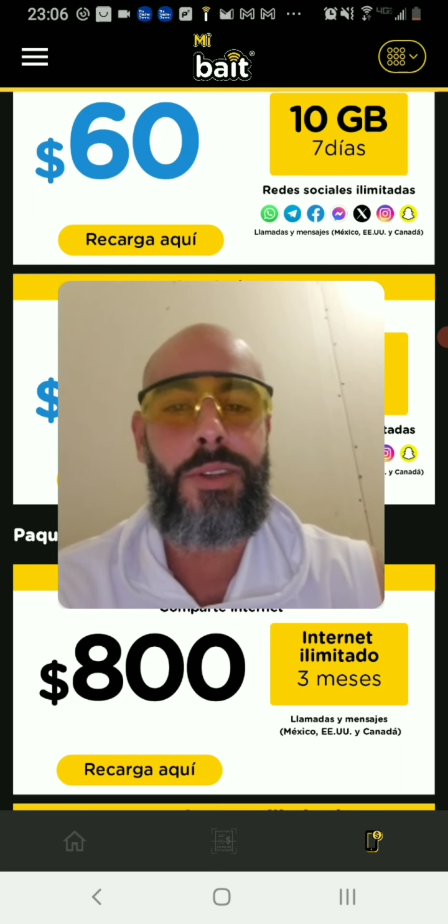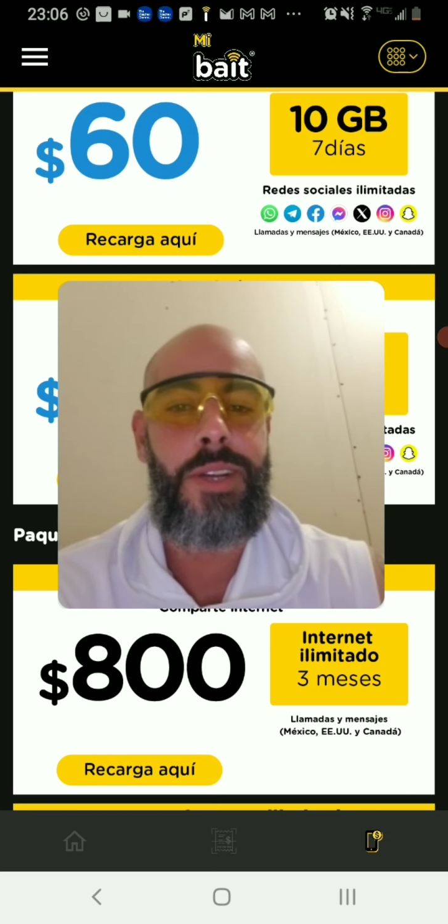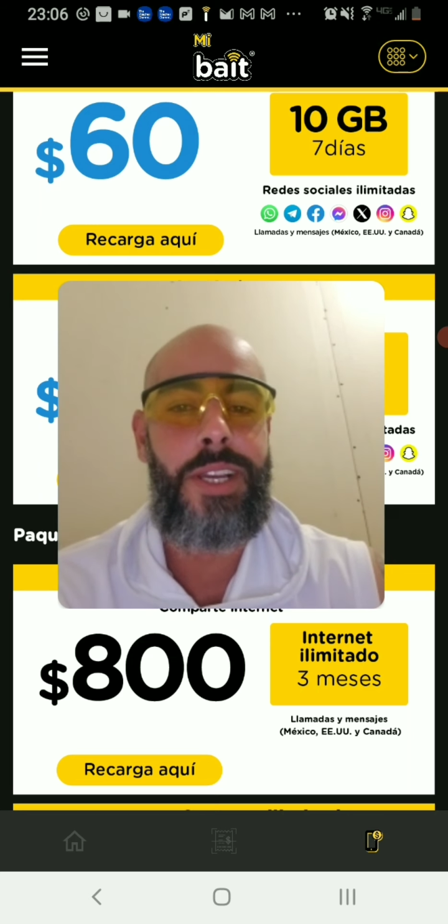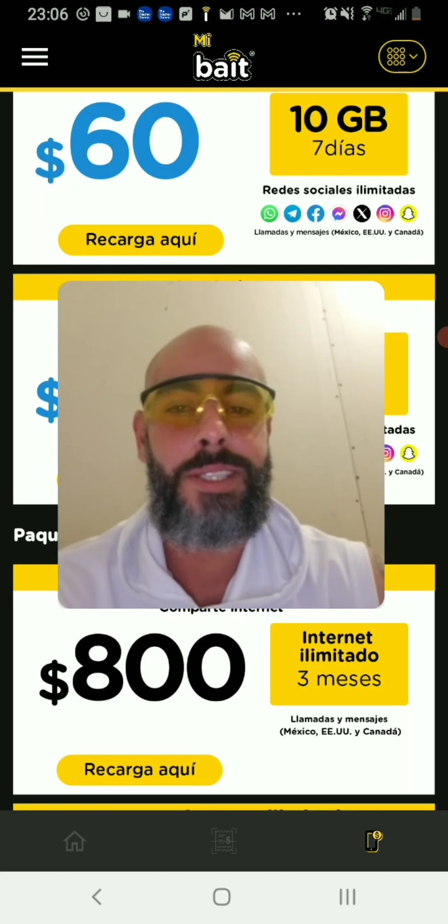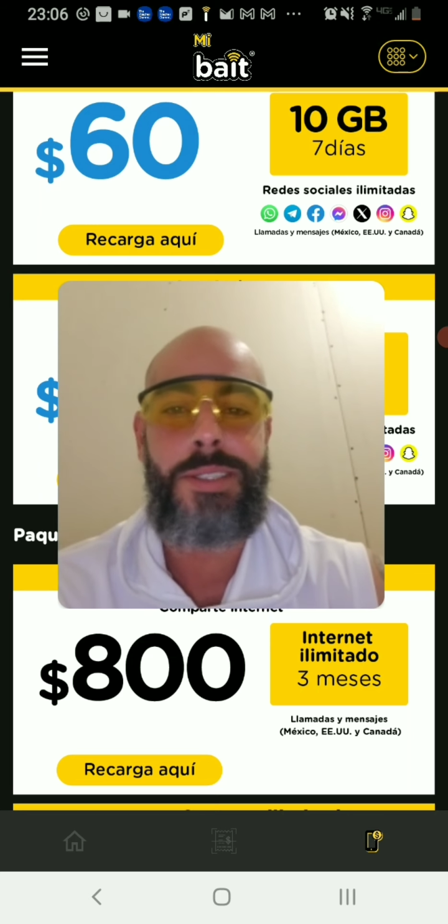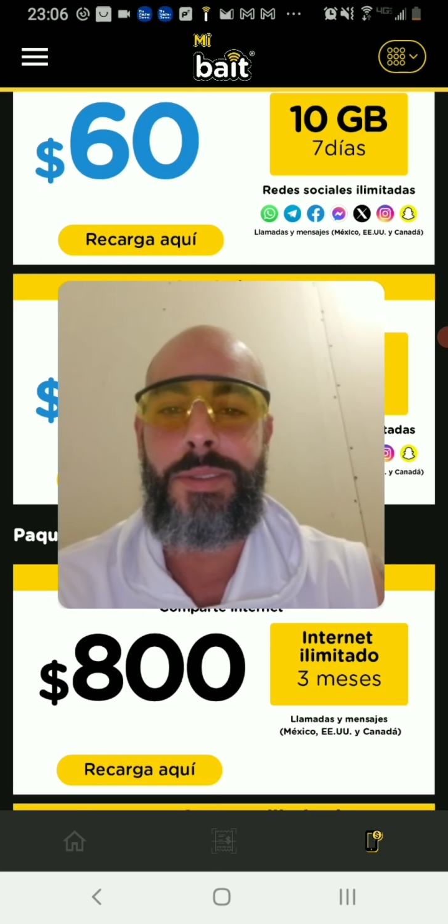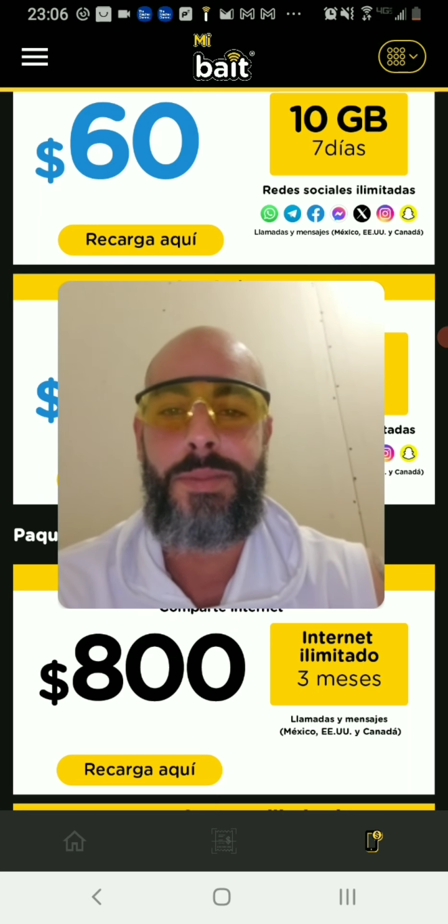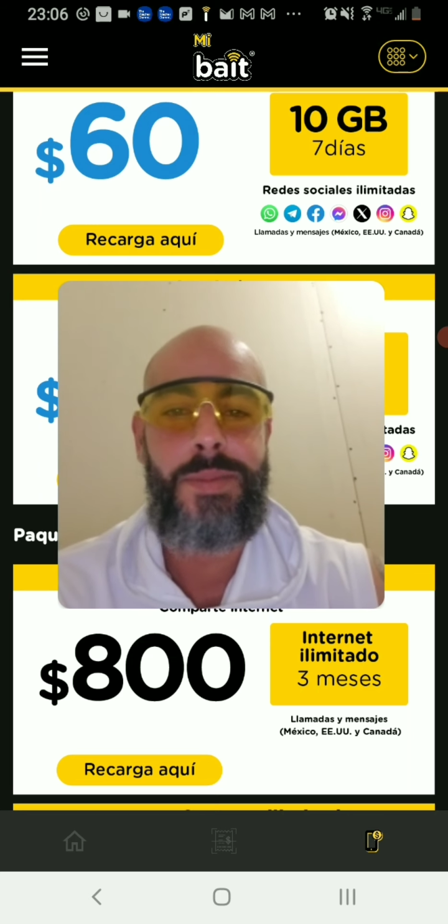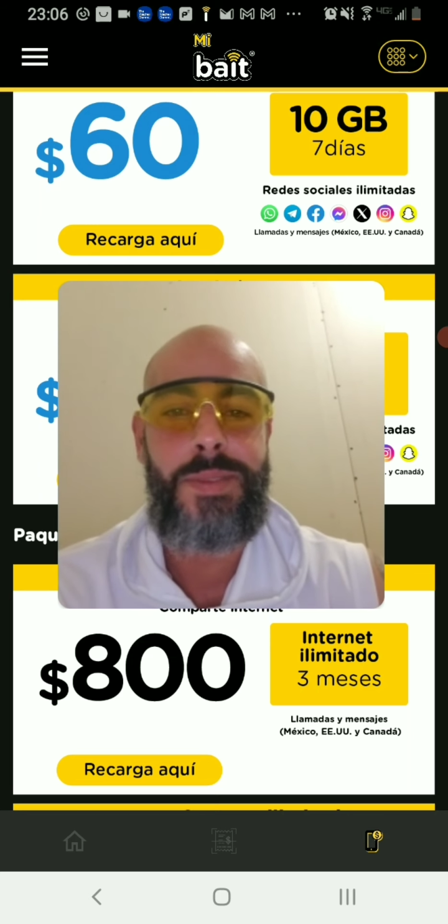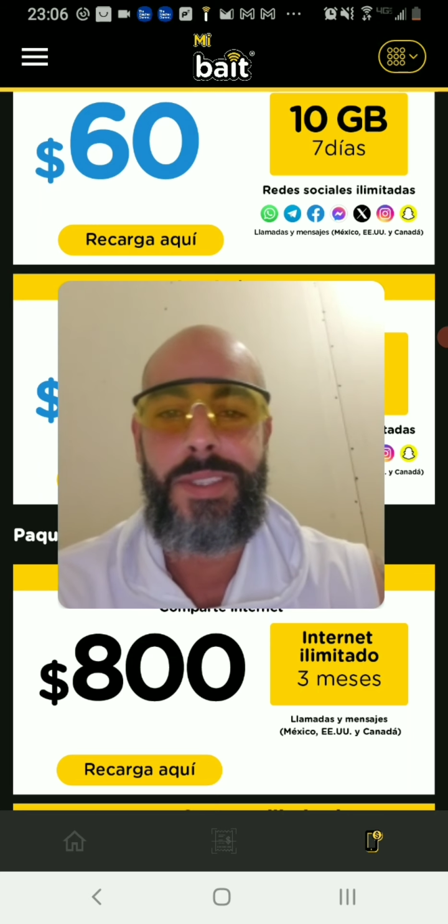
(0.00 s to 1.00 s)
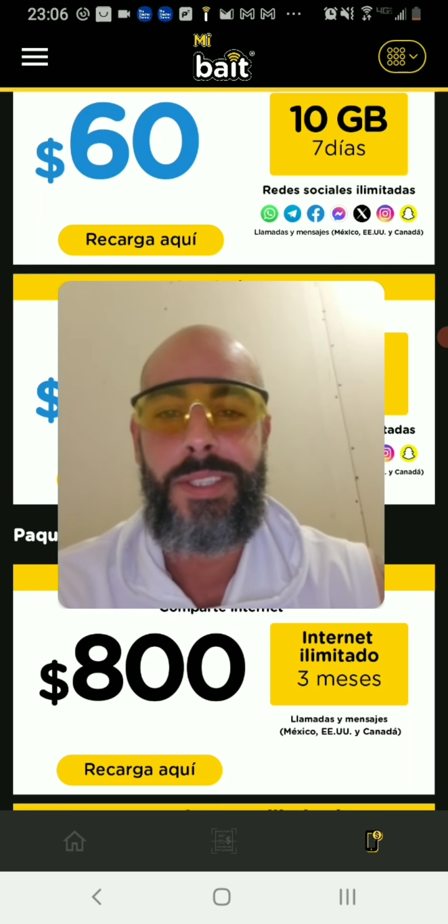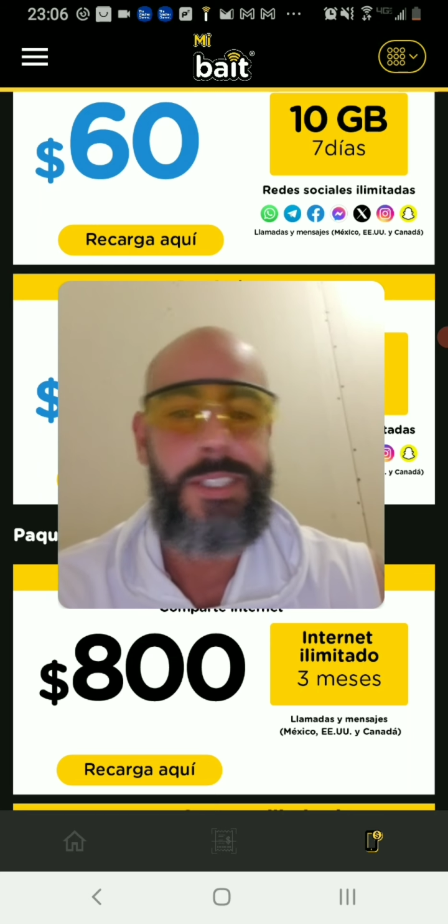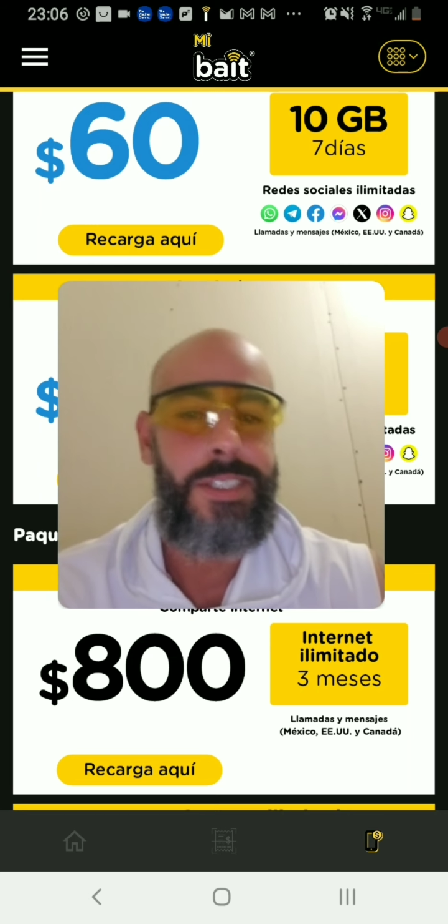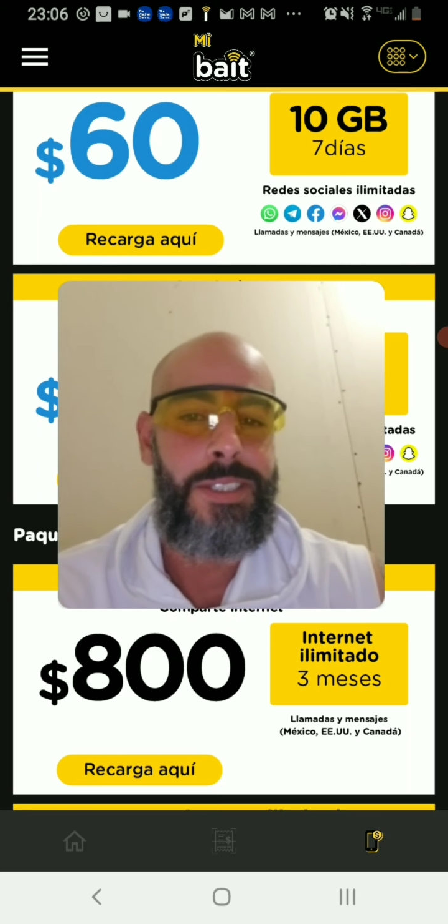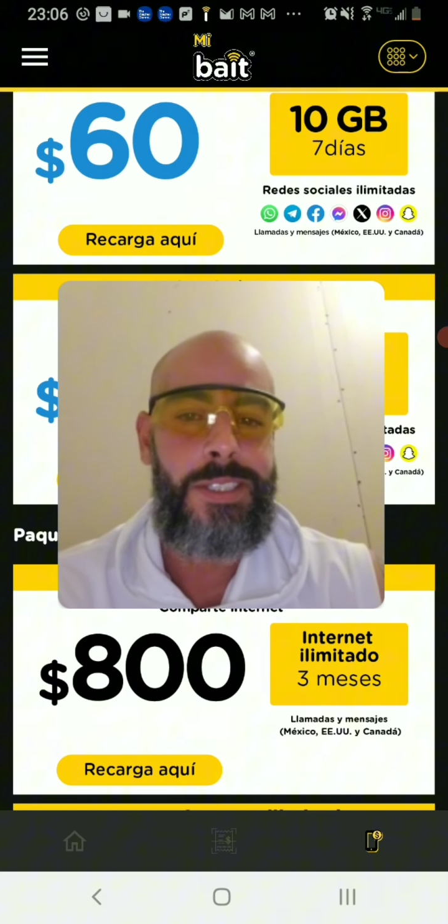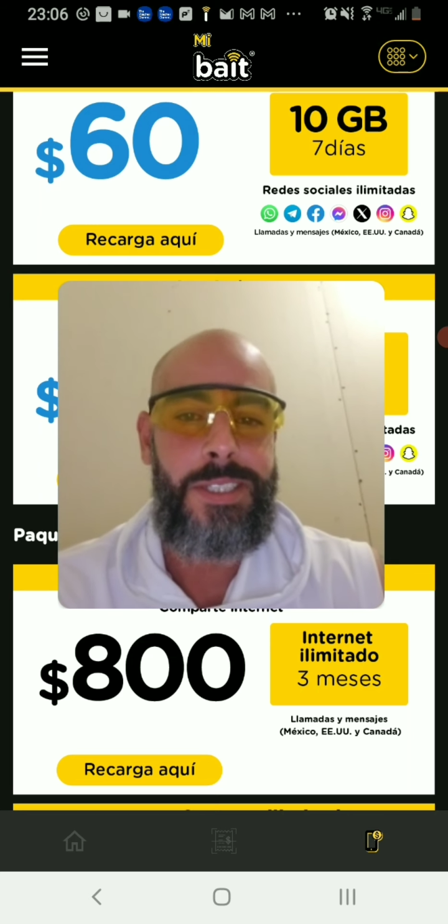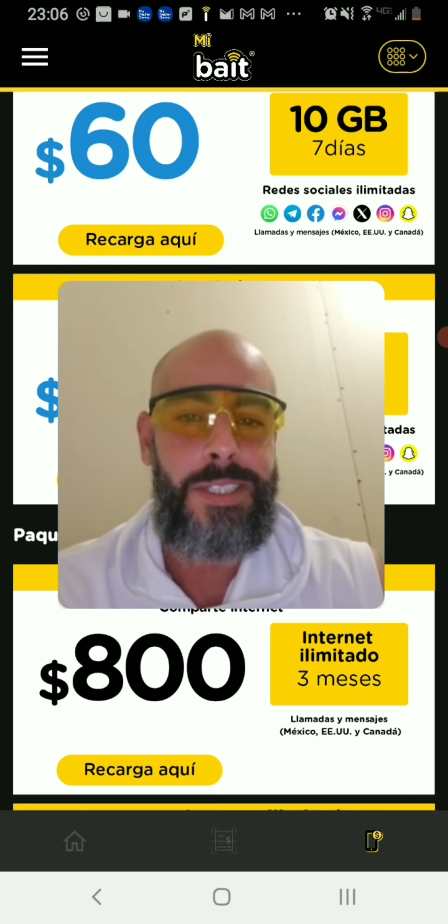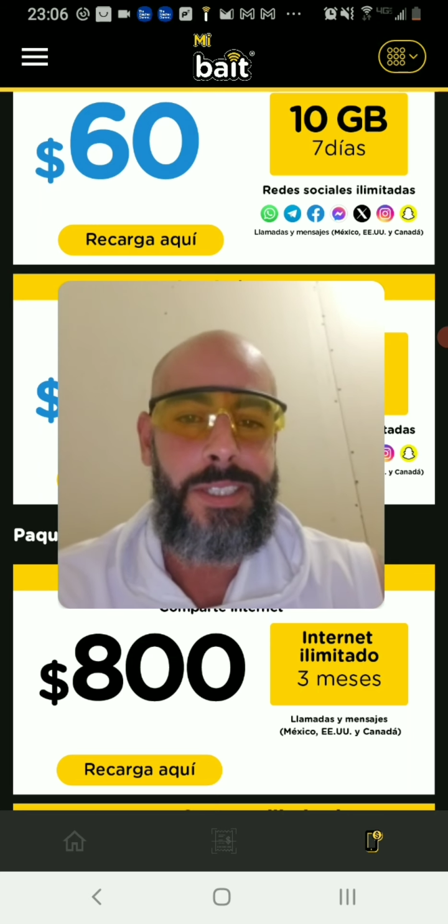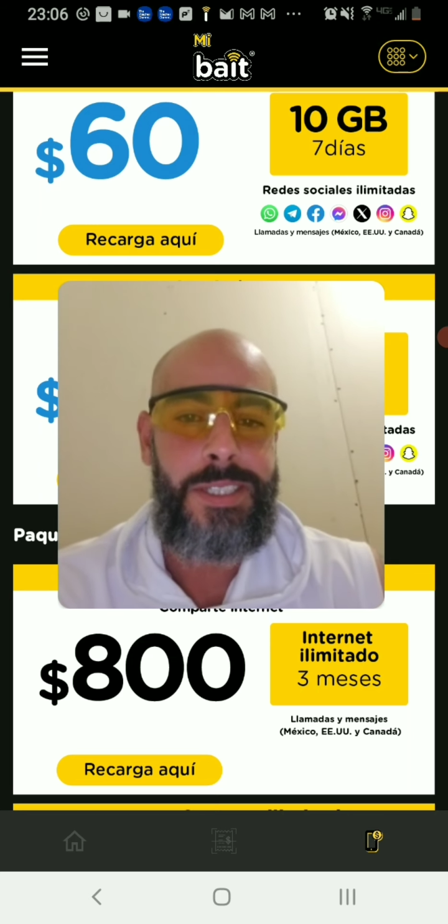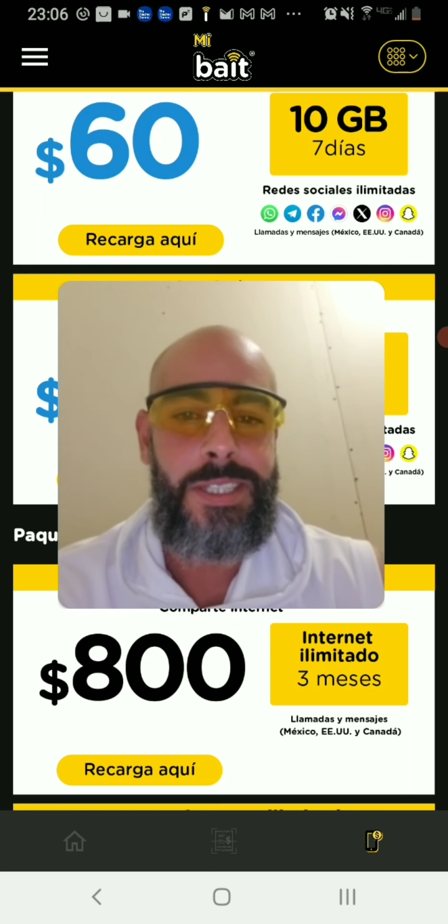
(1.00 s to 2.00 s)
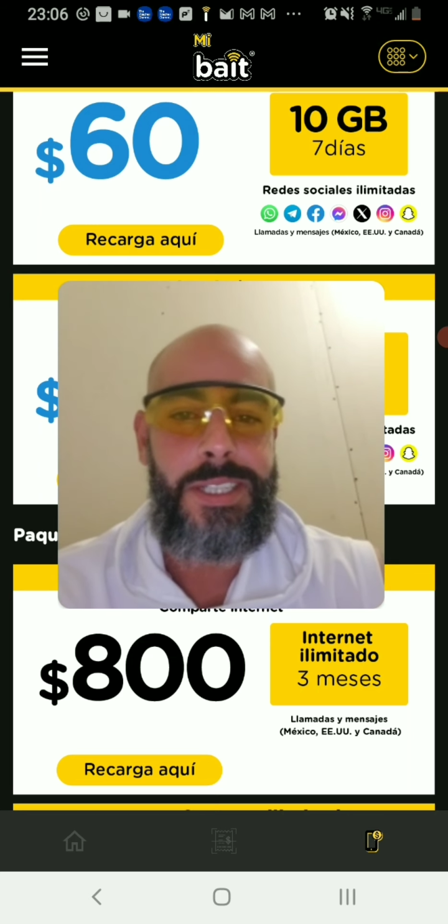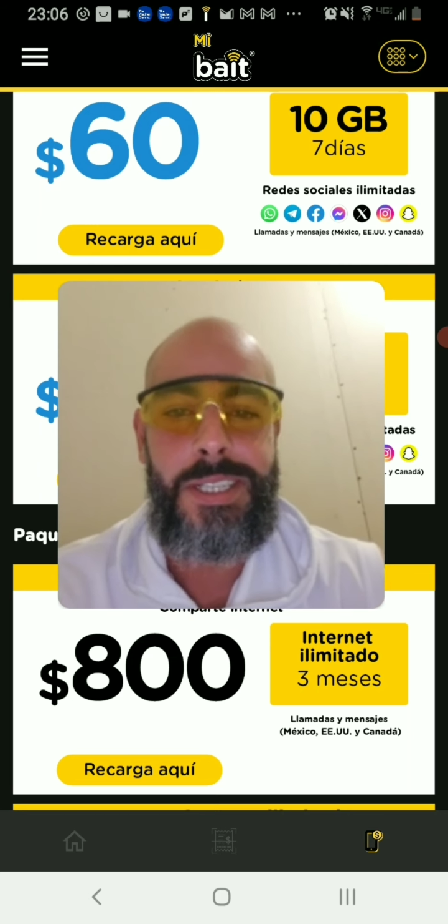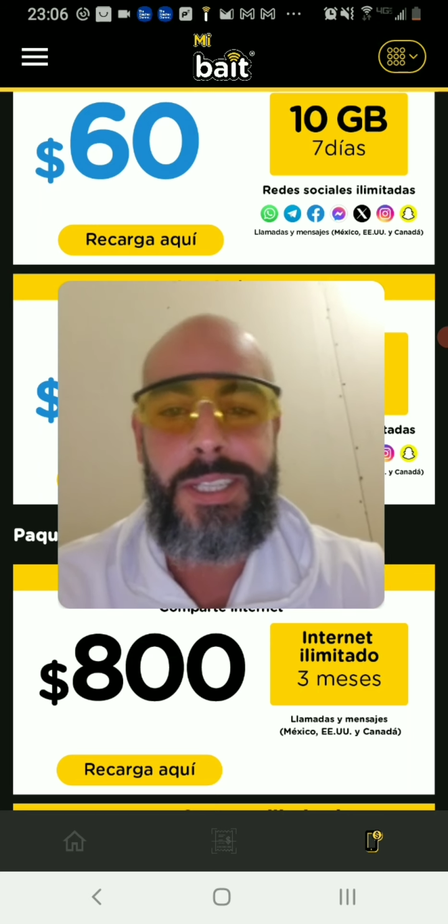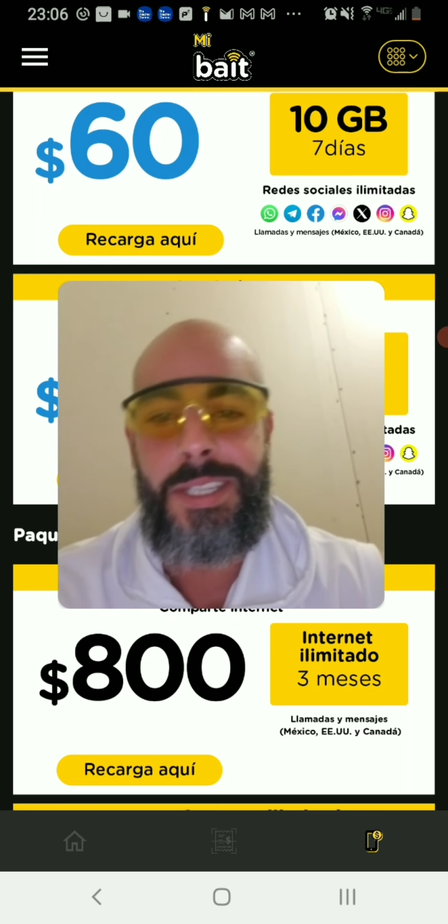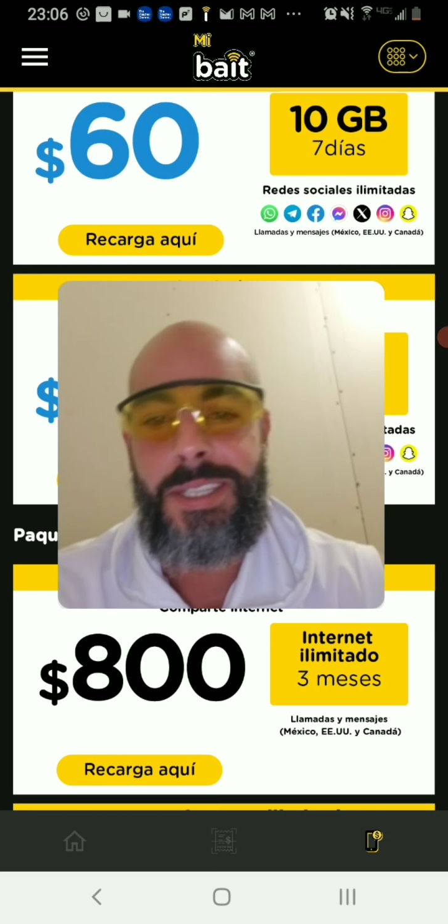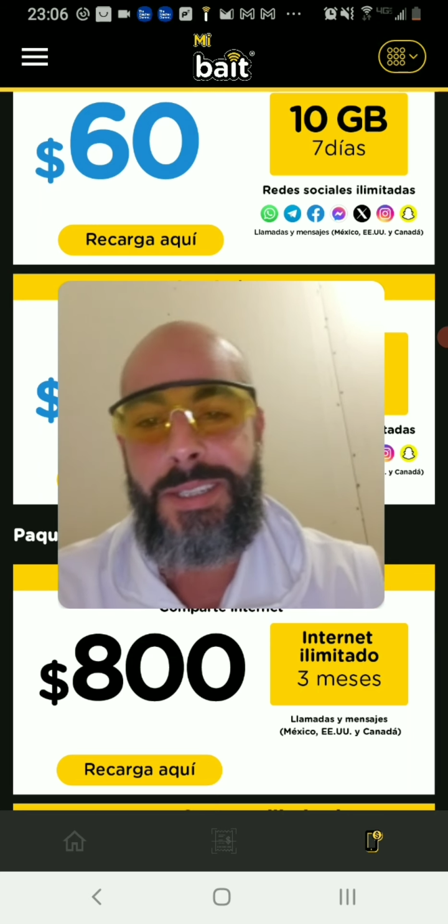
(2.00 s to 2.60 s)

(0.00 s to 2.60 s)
O resto. Ai, ai.